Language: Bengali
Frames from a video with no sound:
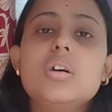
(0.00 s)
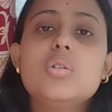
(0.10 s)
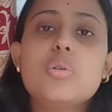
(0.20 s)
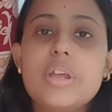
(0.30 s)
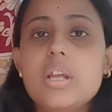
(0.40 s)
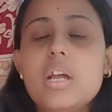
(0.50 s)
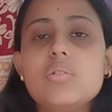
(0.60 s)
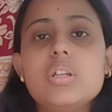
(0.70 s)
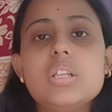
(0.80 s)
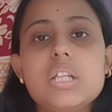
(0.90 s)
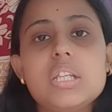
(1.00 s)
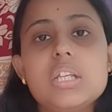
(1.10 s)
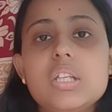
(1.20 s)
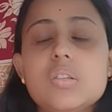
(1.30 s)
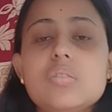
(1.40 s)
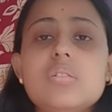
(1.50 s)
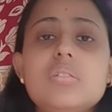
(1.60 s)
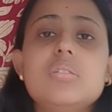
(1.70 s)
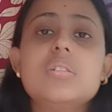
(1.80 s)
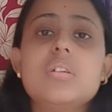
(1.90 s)
রোগের কারণে তাদের কিন্তু
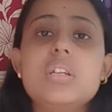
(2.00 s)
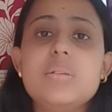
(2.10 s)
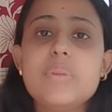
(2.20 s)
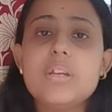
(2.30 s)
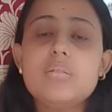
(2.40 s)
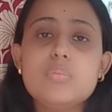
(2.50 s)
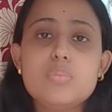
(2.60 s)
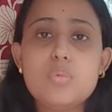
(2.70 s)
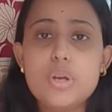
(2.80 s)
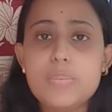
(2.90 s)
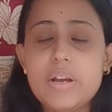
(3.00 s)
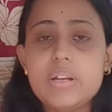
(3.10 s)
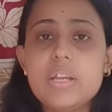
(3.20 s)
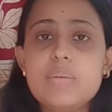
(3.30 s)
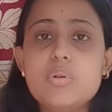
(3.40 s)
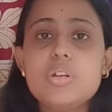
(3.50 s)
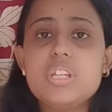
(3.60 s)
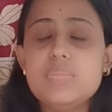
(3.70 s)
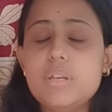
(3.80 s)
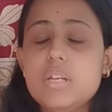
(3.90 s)
ডিমের পরিমাণটা এবং
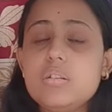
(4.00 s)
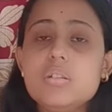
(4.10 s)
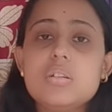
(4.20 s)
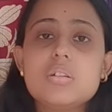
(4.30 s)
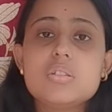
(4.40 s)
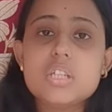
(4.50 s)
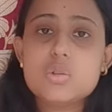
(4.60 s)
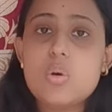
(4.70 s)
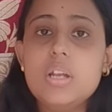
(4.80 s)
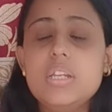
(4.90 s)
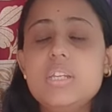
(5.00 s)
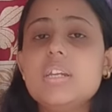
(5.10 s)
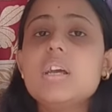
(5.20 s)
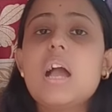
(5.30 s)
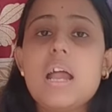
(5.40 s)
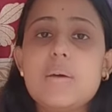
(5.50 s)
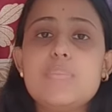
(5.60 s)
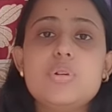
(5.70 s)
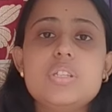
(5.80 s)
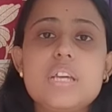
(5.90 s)
ডিমের যে কোয়ালিটিটা খারাপ
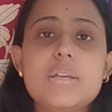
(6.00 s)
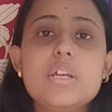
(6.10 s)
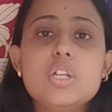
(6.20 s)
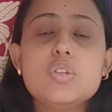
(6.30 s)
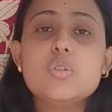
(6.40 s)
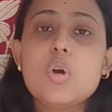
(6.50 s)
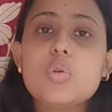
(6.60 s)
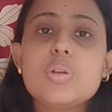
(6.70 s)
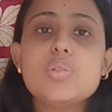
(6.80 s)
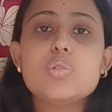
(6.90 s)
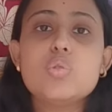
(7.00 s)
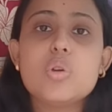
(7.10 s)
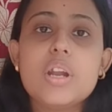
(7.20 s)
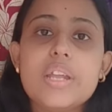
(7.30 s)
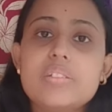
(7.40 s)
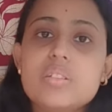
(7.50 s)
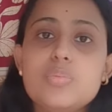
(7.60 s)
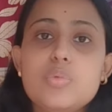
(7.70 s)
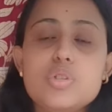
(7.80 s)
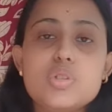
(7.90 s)
হয়ে যায় তো তখন কিন্তু ডোনার এক্সের
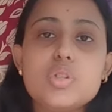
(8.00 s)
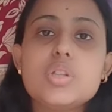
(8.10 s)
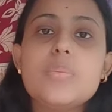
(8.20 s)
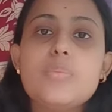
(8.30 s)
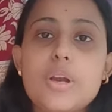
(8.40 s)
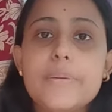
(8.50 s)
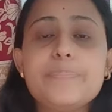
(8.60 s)
প্রয়োজনীয়তা পড়ে